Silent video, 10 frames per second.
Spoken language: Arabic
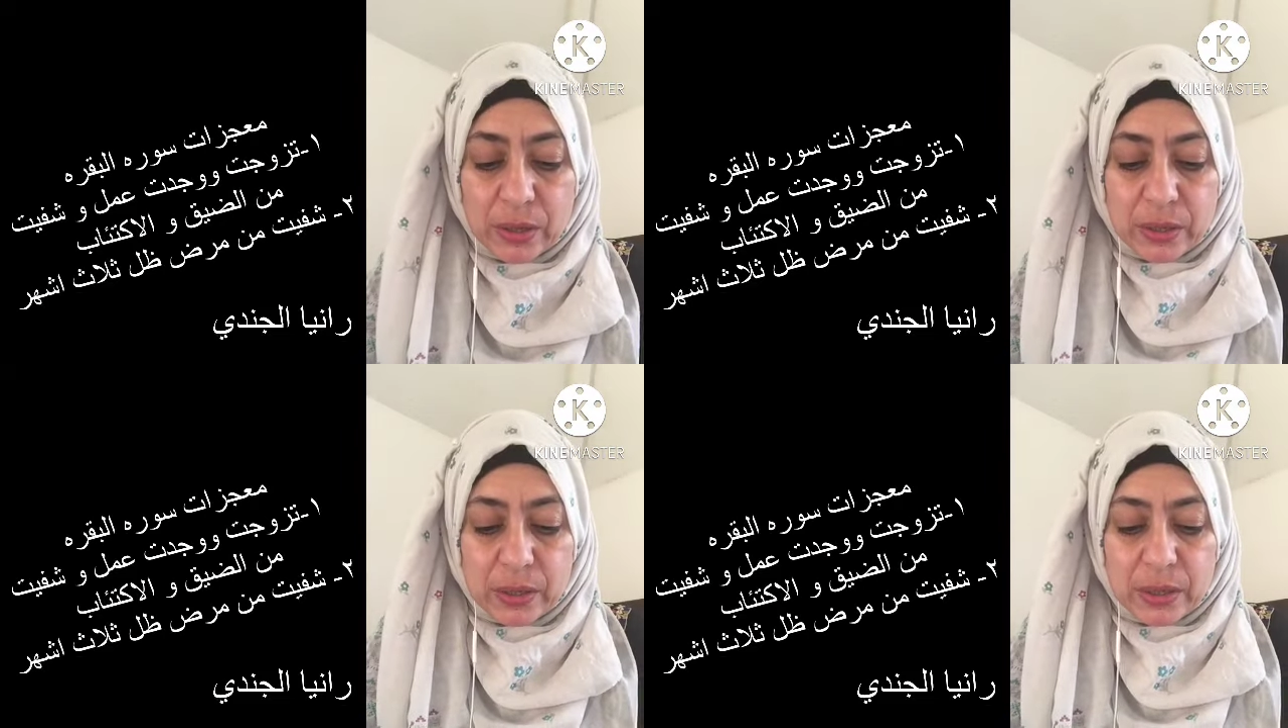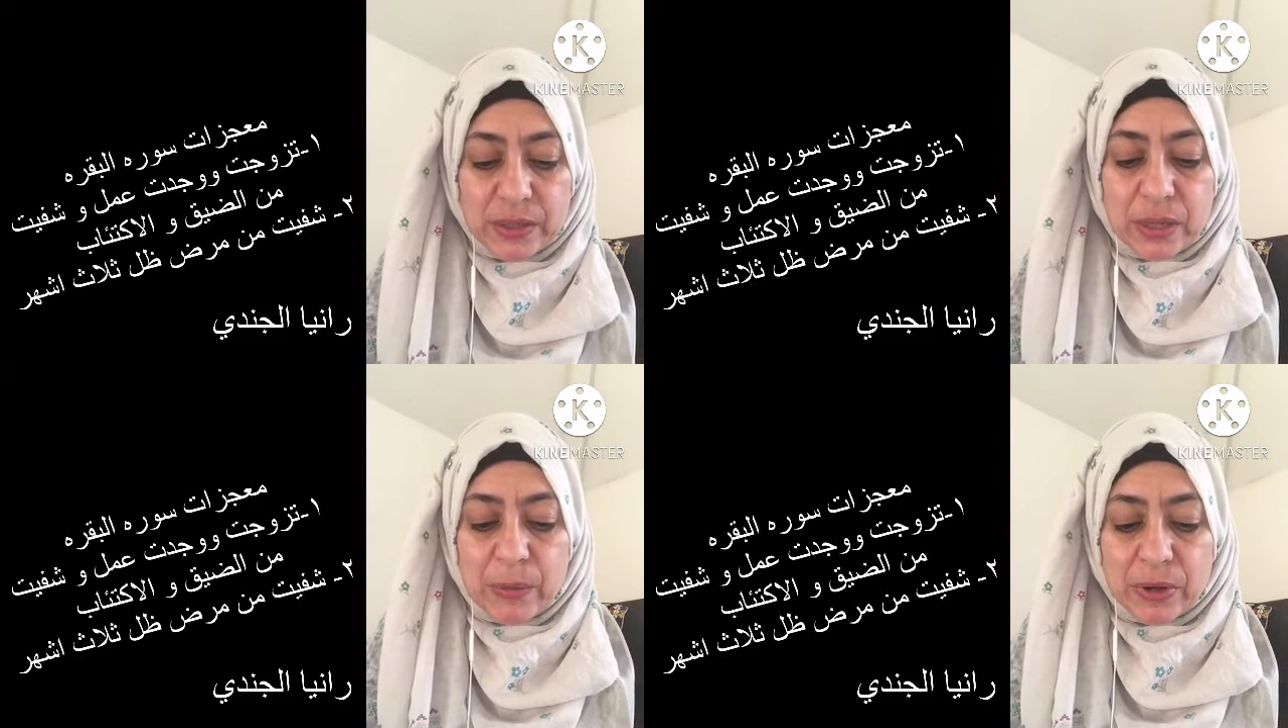آه
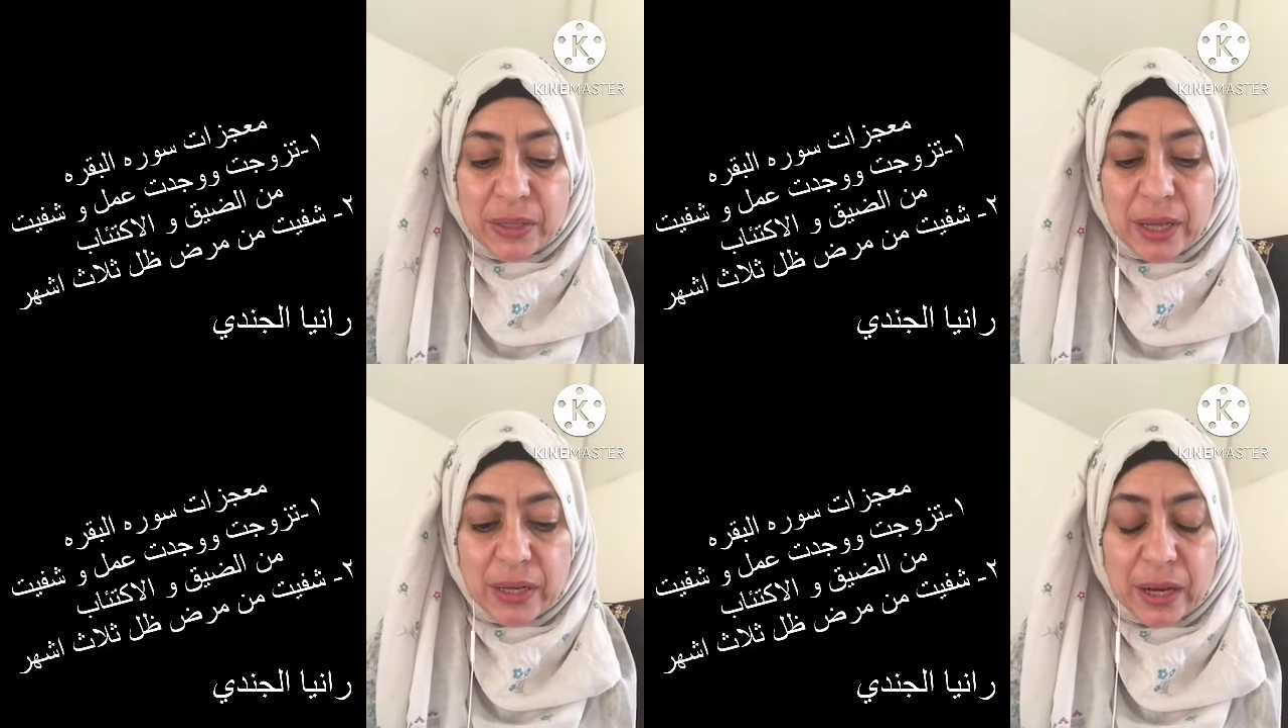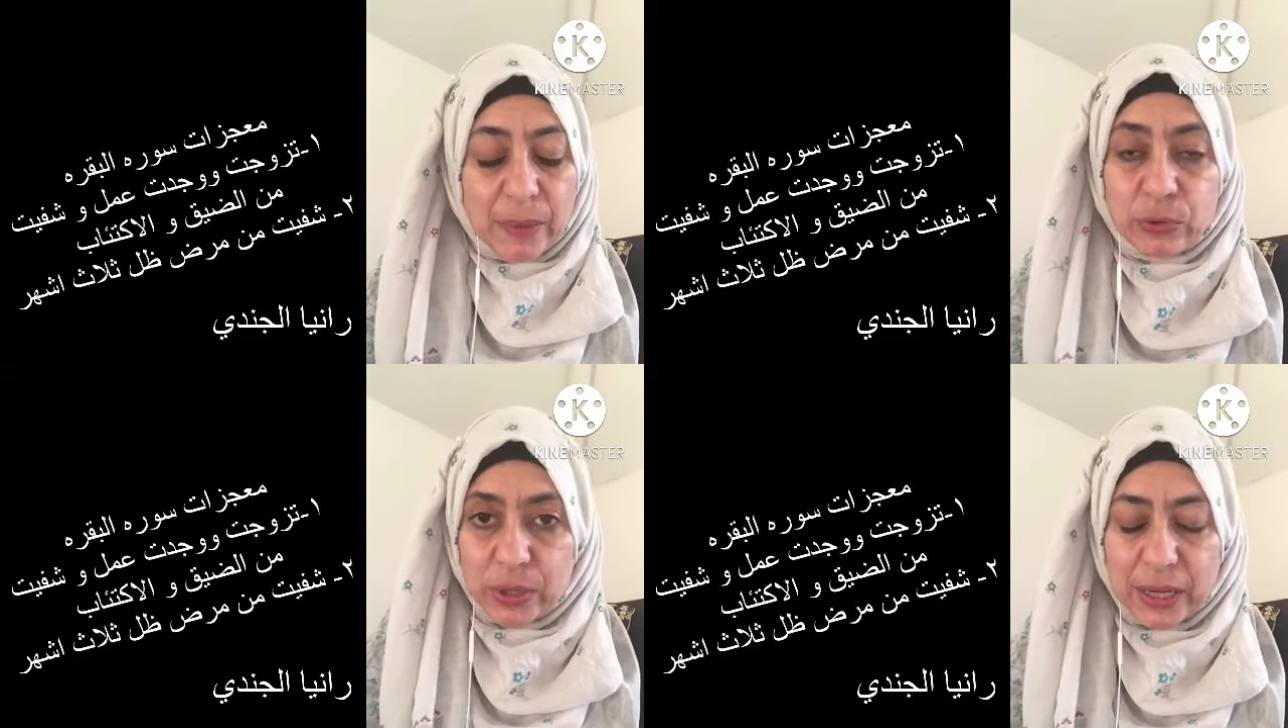استمريت على
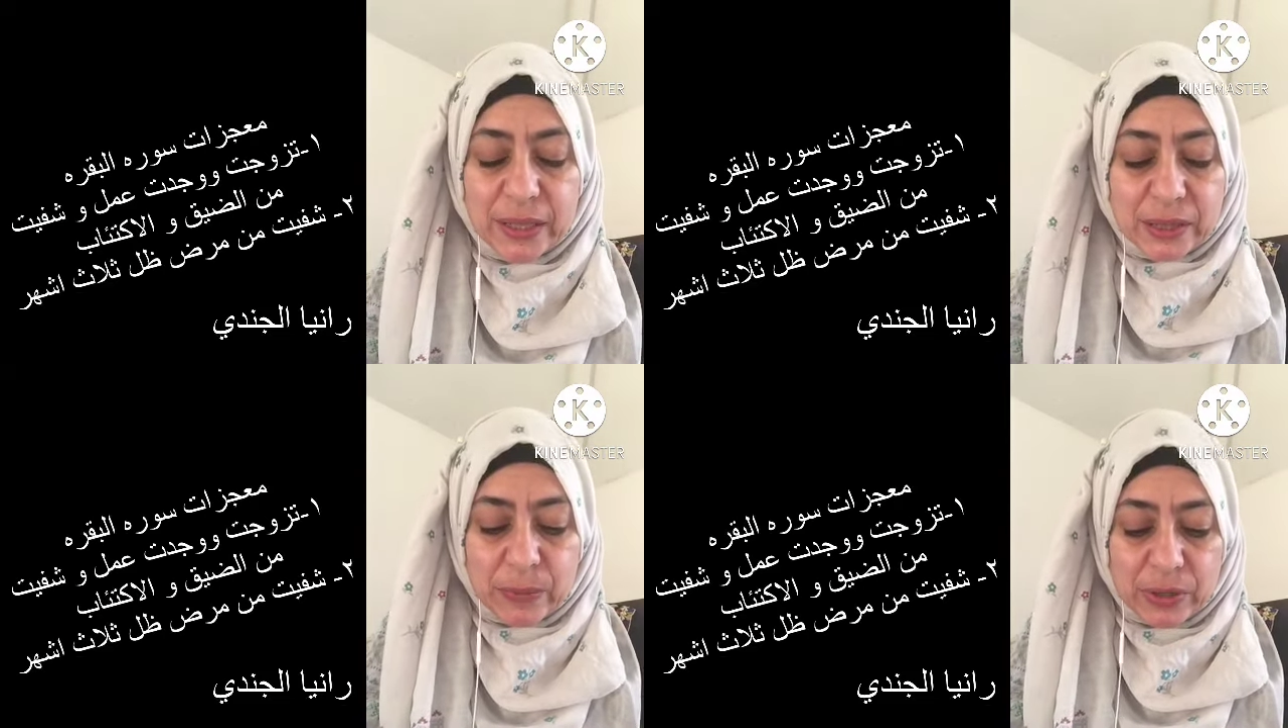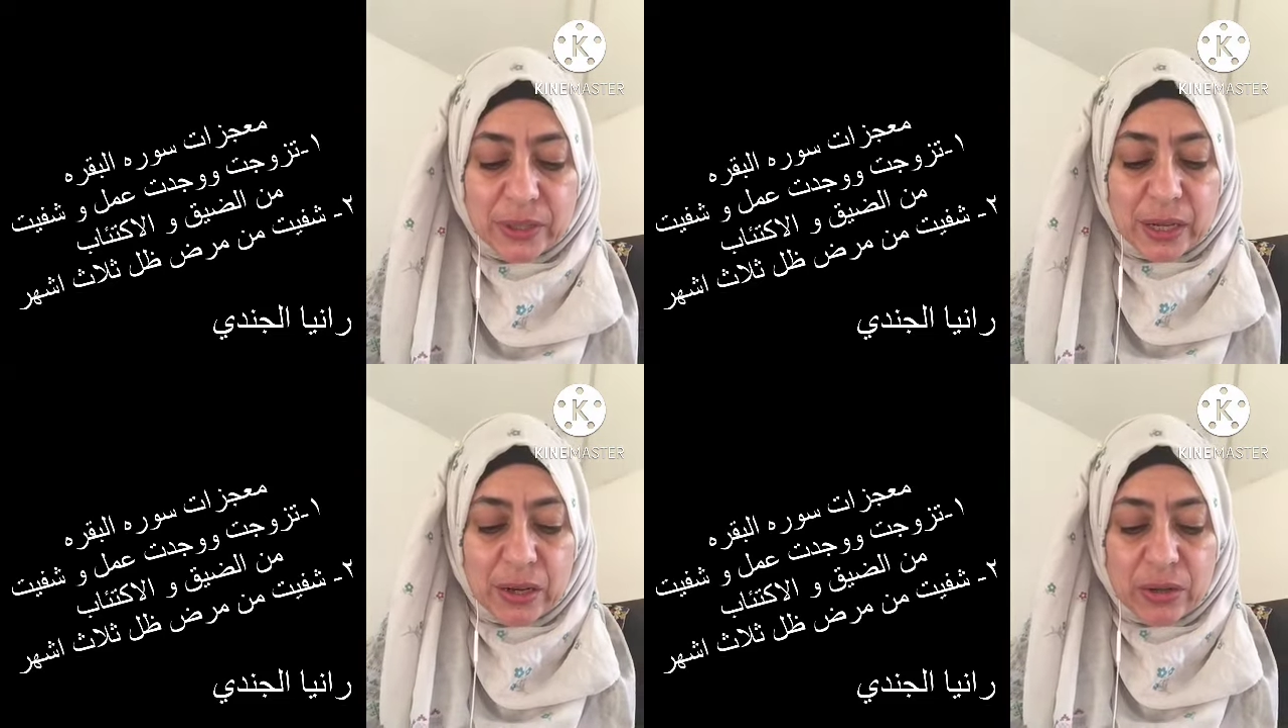الحمد لله
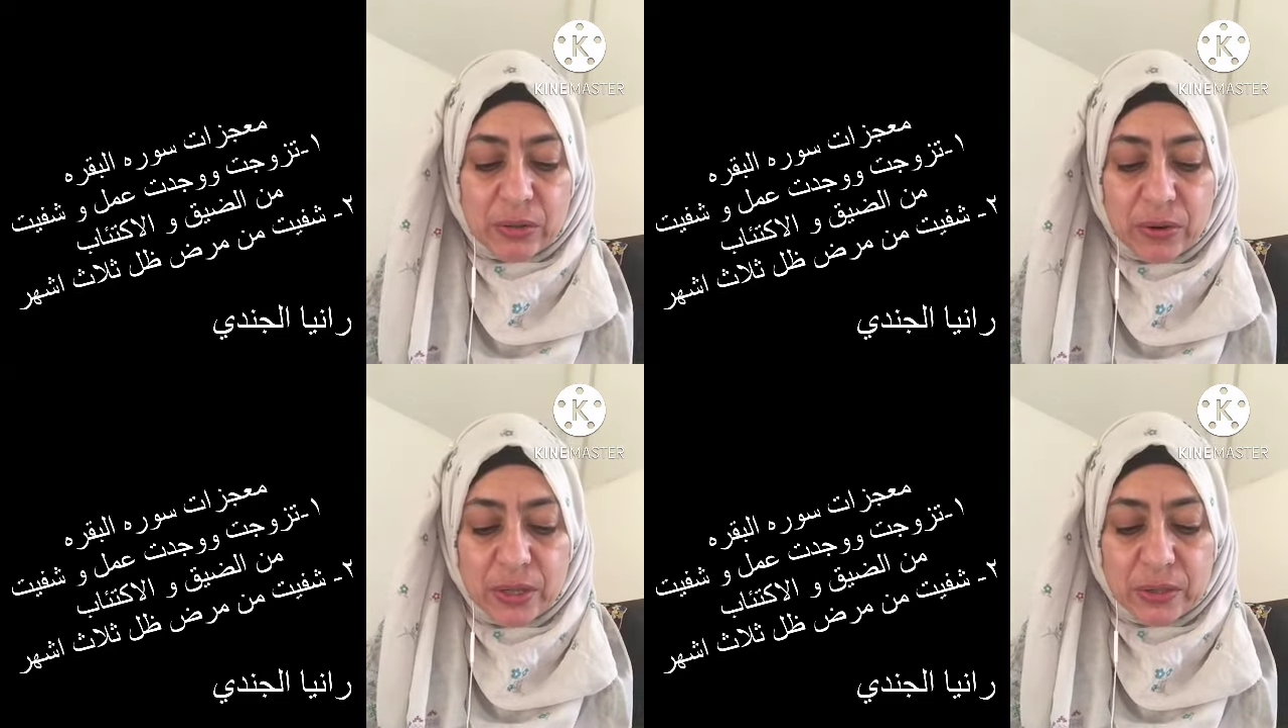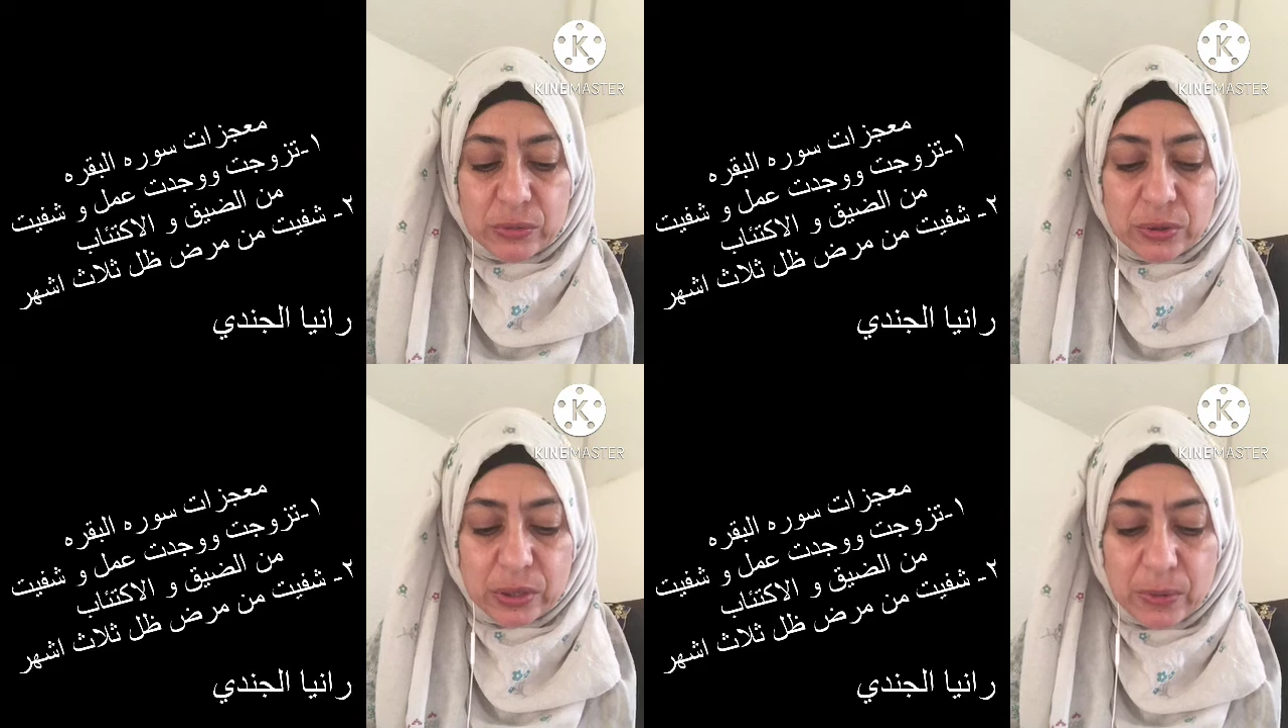استمريت على قراءه سوره